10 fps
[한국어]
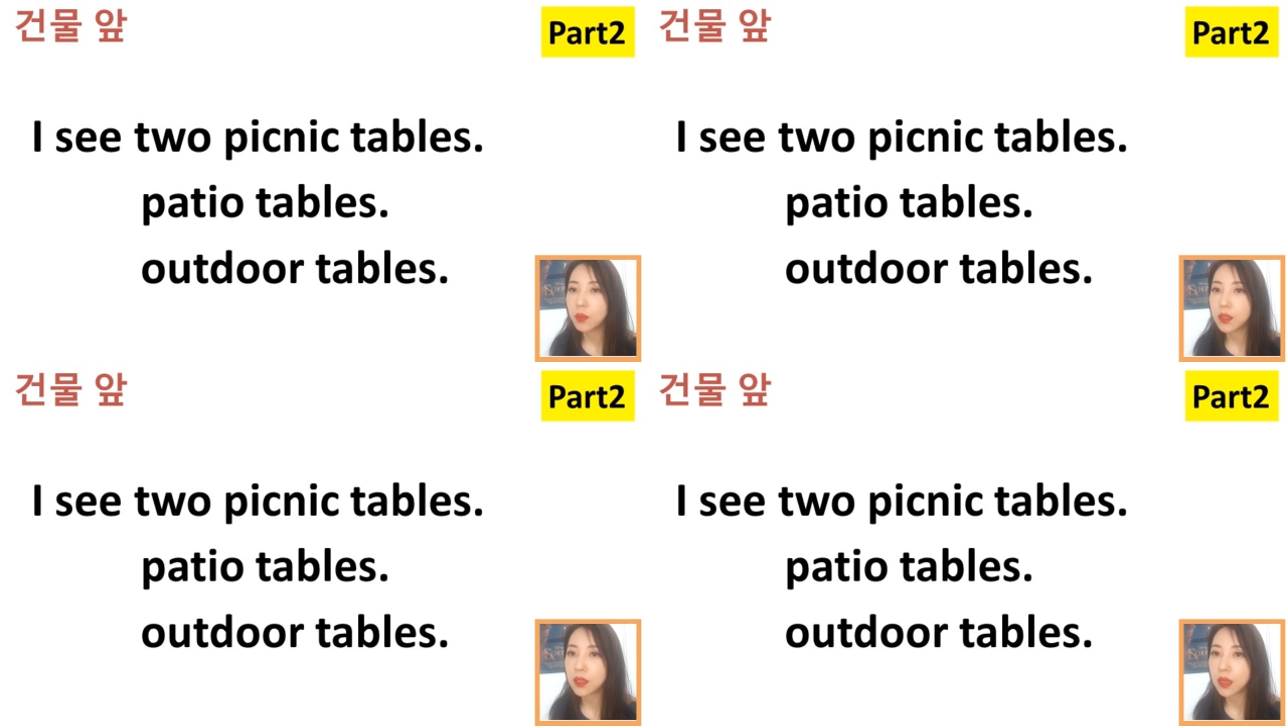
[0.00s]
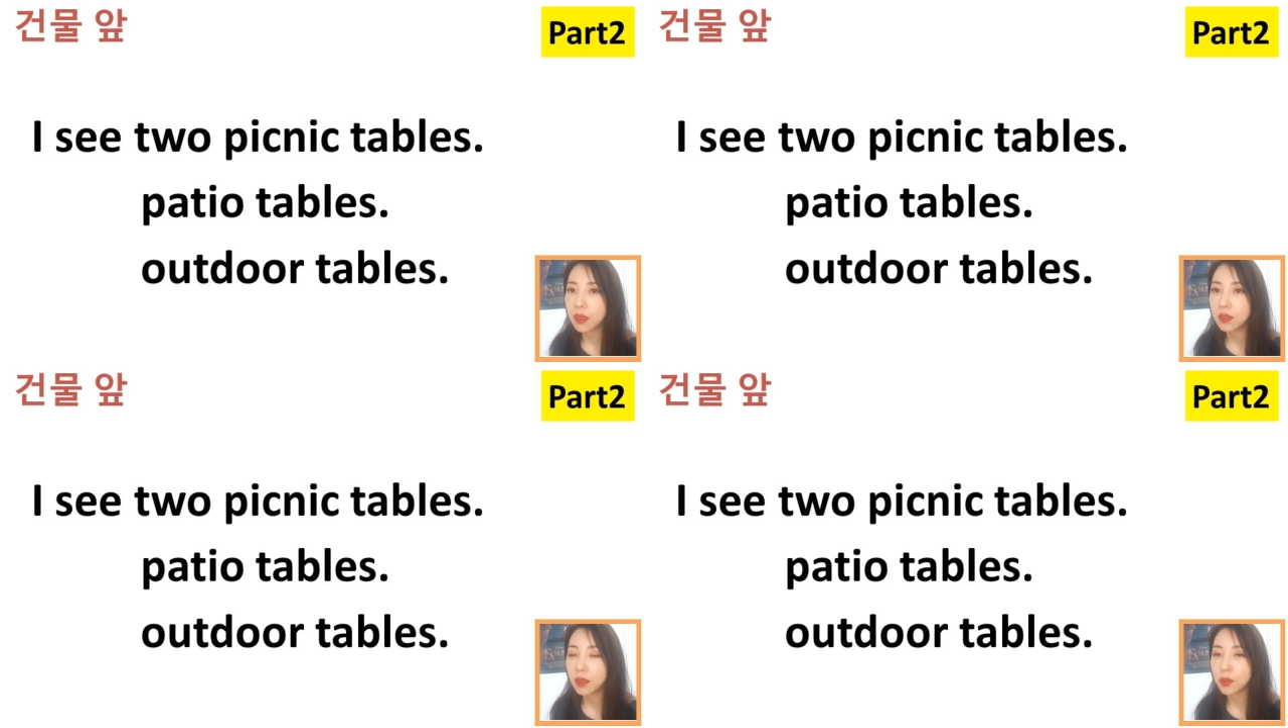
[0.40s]
미치지
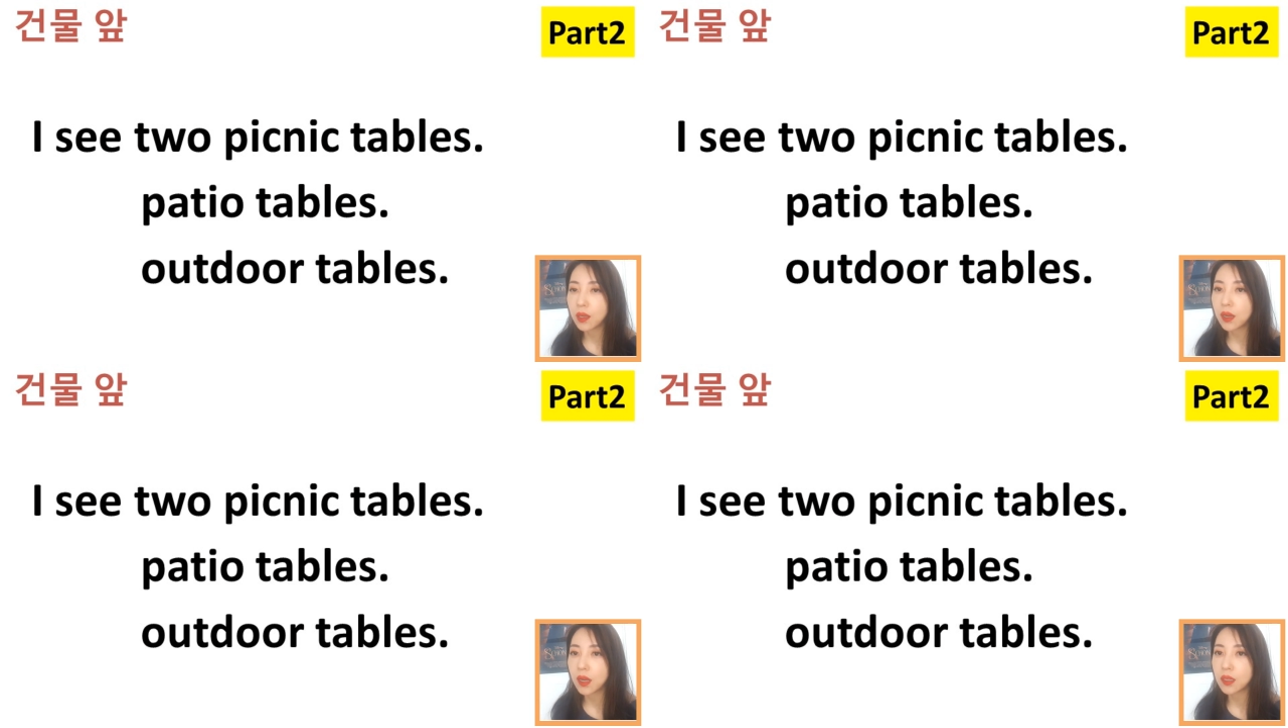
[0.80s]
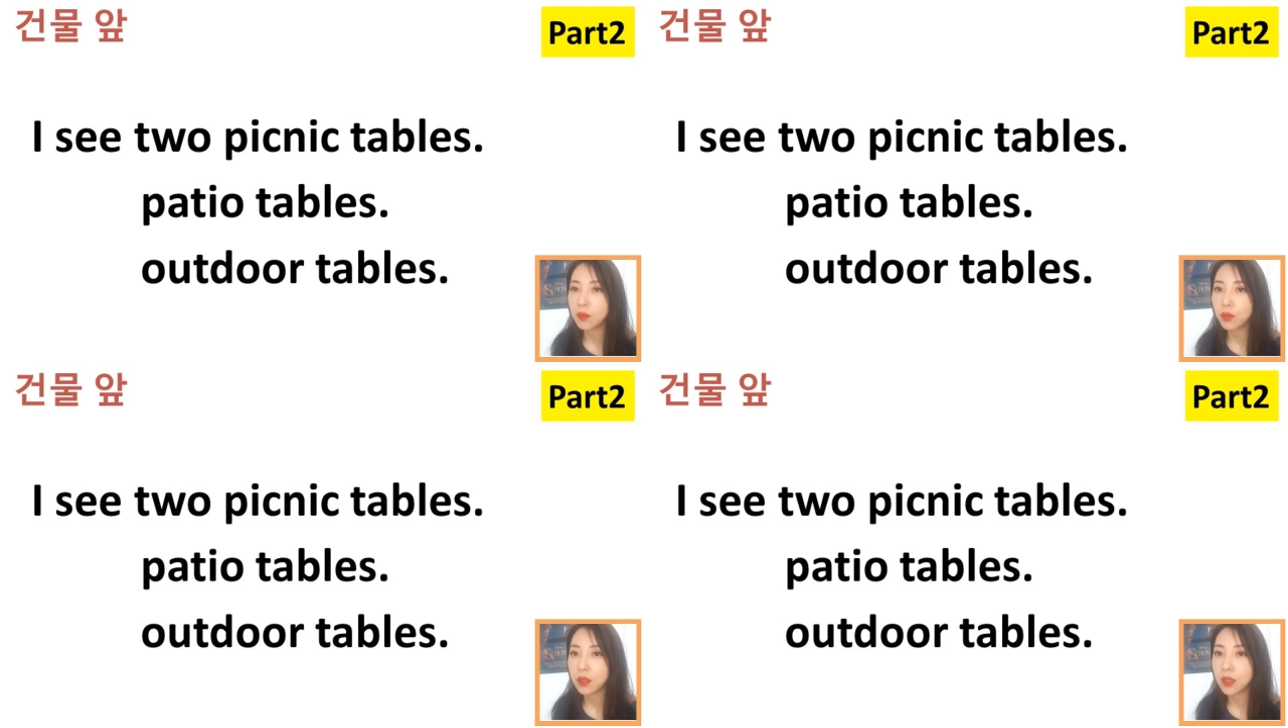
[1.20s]
않는다고
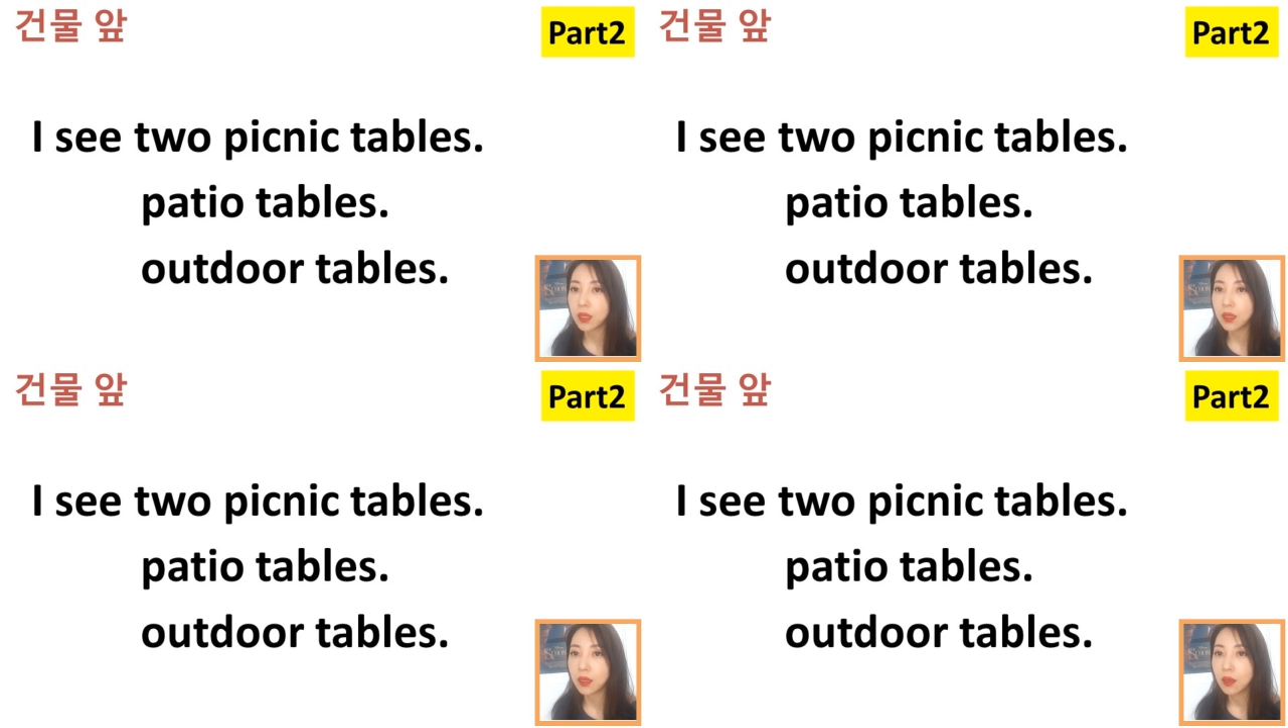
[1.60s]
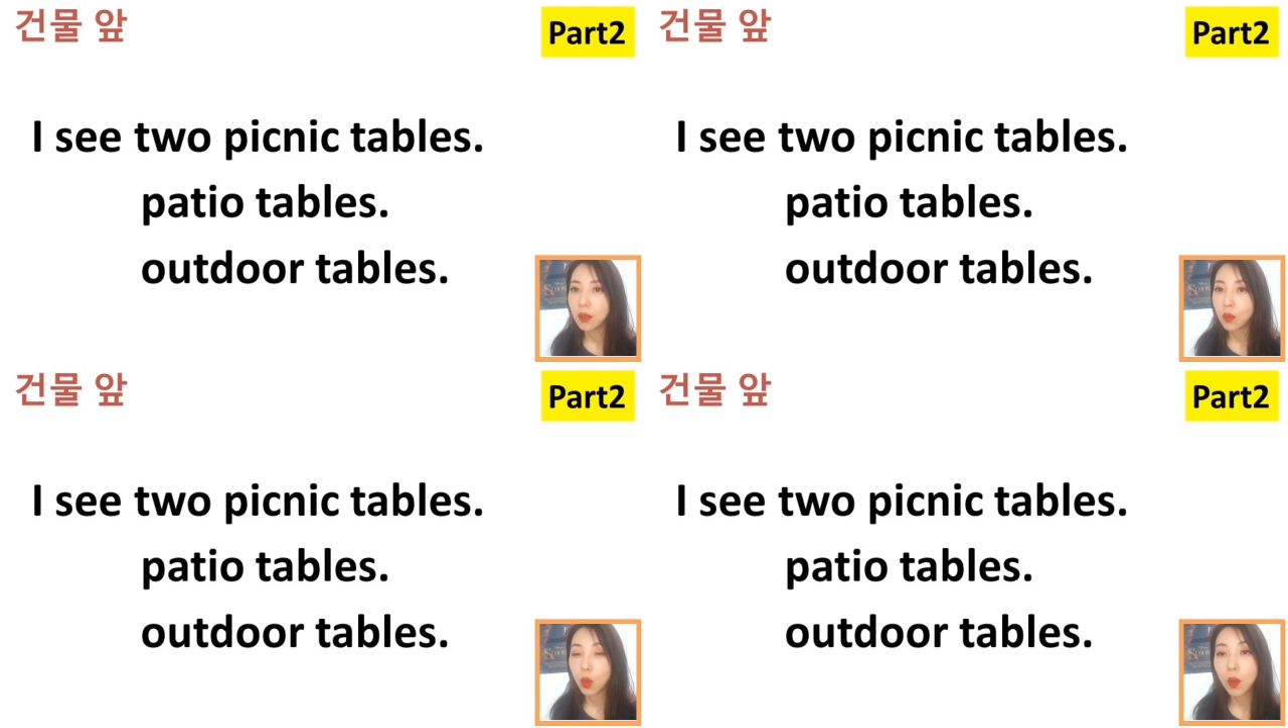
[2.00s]
생각하시는 분들이
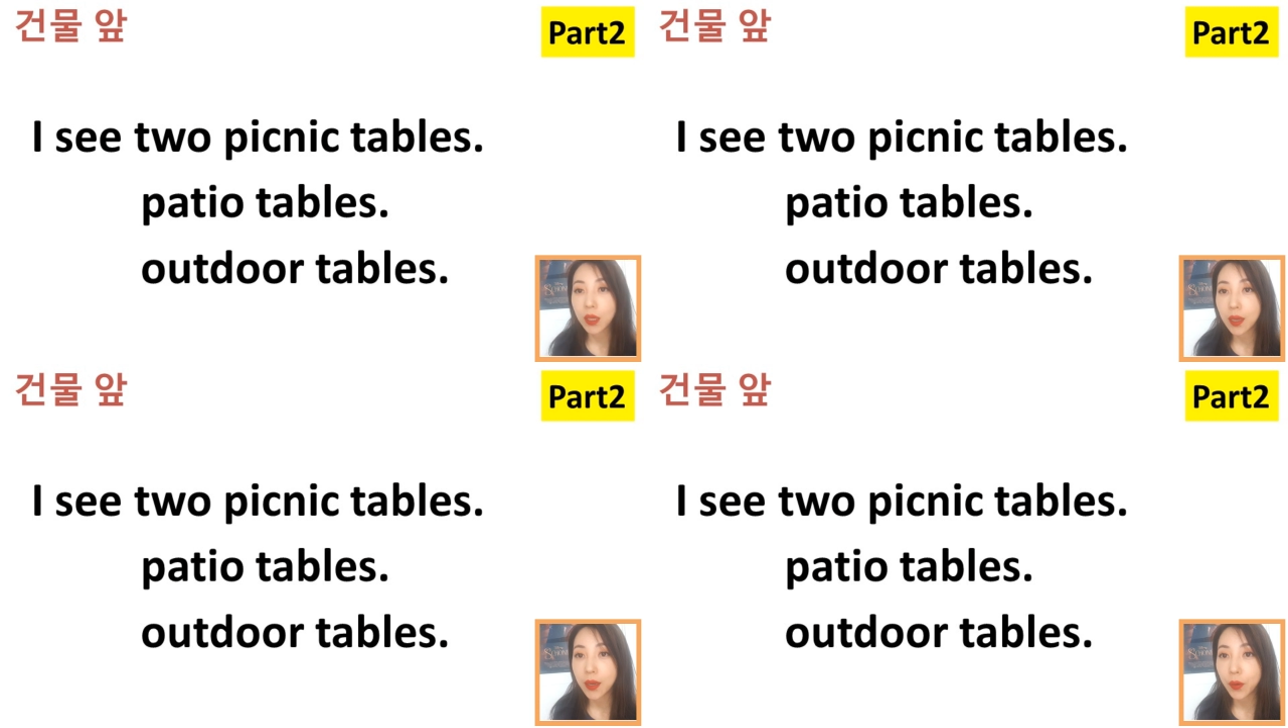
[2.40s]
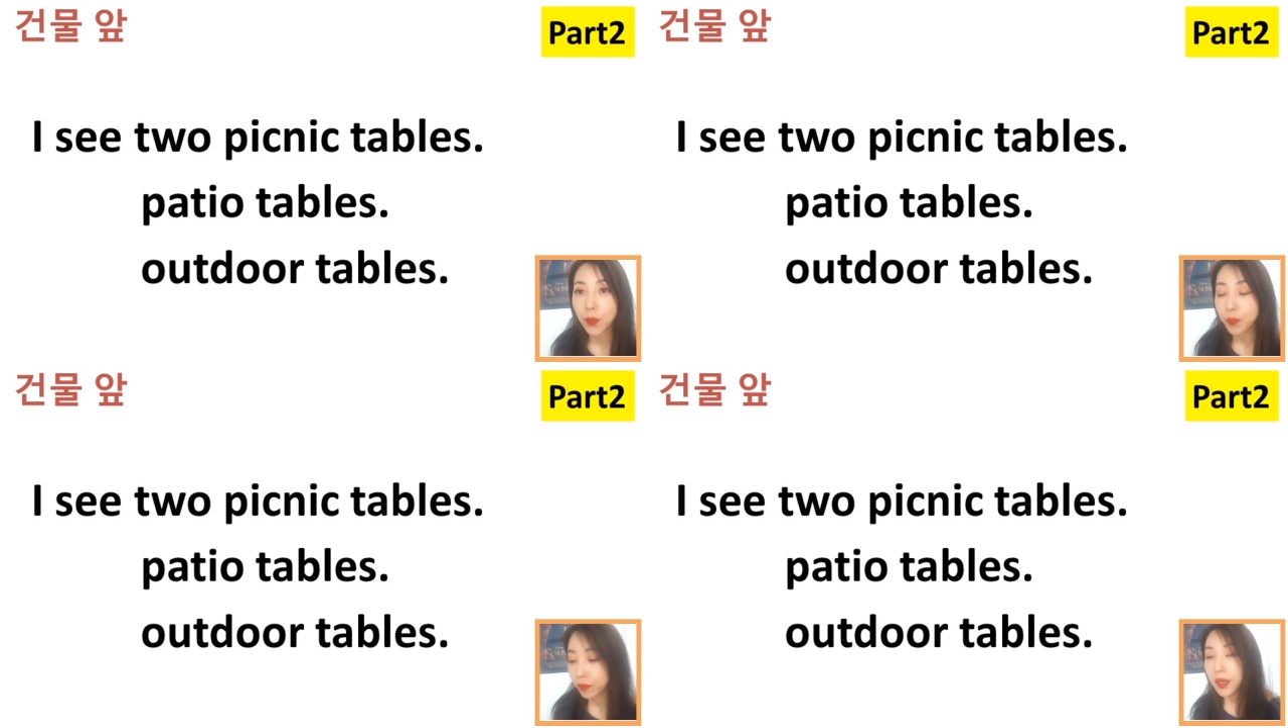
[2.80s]
되게 많아요.